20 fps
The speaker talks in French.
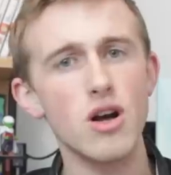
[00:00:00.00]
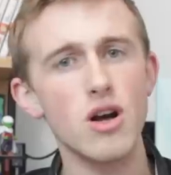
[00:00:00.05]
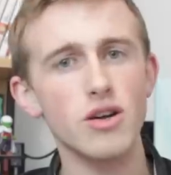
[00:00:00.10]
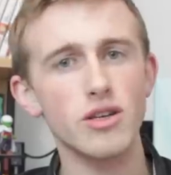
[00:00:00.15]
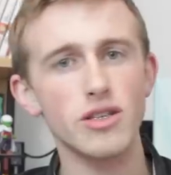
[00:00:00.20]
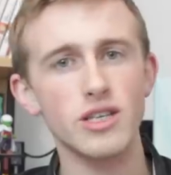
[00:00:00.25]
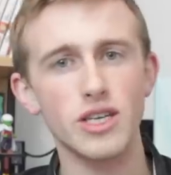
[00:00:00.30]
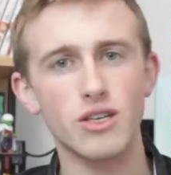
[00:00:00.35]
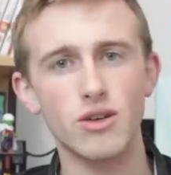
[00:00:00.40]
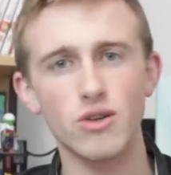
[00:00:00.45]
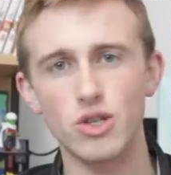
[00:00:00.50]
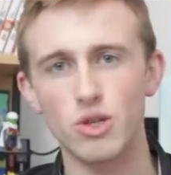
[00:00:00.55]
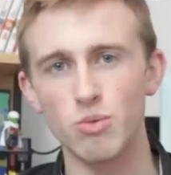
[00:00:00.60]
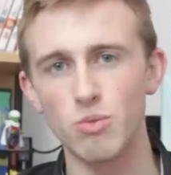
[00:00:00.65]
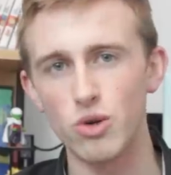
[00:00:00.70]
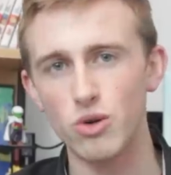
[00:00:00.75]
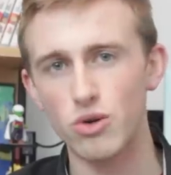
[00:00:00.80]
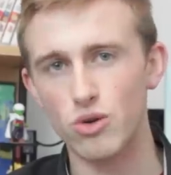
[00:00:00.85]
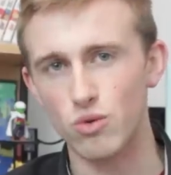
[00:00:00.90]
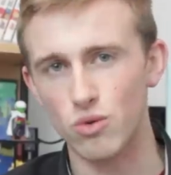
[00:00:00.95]
corps et
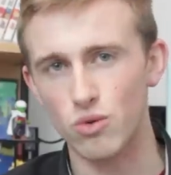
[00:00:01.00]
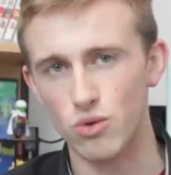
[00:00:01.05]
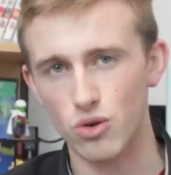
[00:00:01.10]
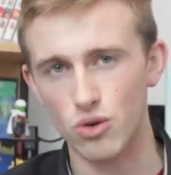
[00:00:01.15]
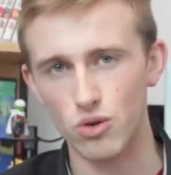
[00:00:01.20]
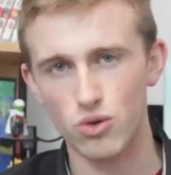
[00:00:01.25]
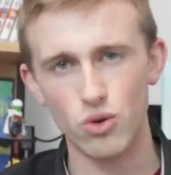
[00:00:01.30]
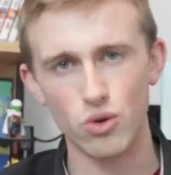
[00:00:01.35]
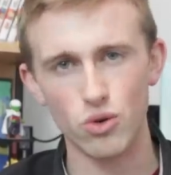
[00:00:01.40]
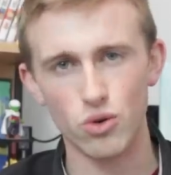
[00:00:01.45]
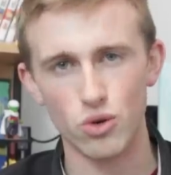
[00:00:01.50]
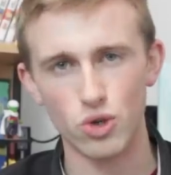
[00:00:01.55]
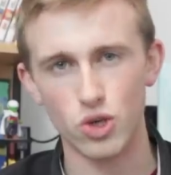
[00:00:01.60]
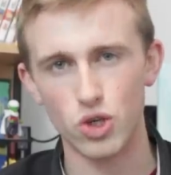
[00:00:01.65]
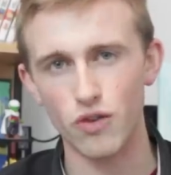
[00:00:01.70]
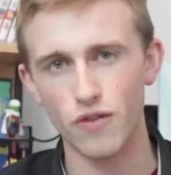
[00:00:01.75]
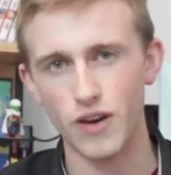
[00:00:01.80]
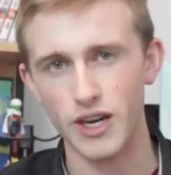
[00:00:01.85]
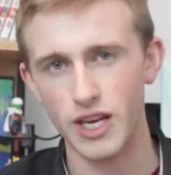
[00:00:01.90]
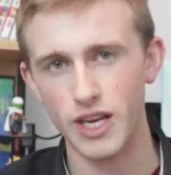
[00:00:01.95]
cosmos contre d'autres
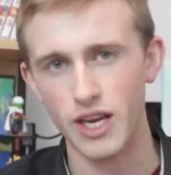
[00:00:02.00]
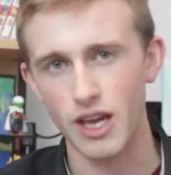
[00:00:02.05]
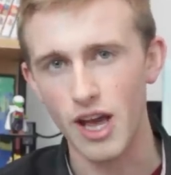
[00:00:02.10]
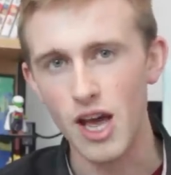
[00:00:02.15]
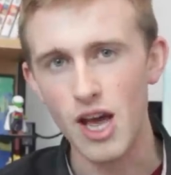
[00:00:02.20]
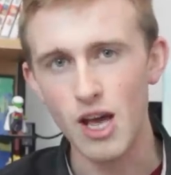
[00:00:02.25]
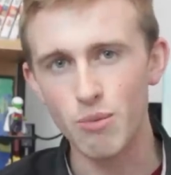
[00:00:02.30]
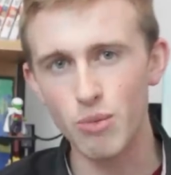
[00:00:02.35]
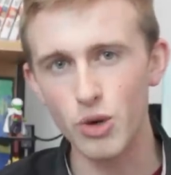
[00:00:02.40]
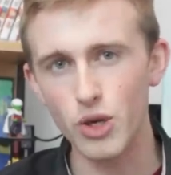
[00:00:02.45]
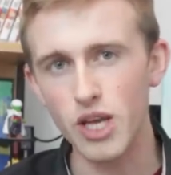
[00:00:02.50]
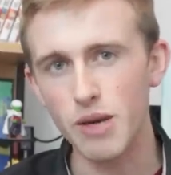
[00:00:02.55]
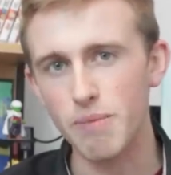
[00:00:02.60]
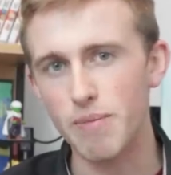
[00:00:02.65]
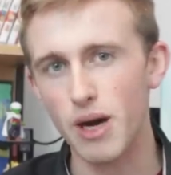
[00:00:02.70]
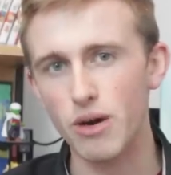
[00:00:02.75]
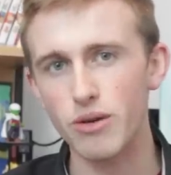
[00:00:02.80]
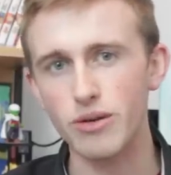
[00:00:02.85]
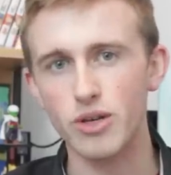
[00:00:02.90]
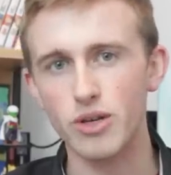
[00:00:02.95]
chevaliers menés
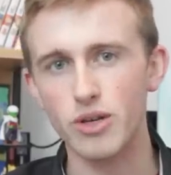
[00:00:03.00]
par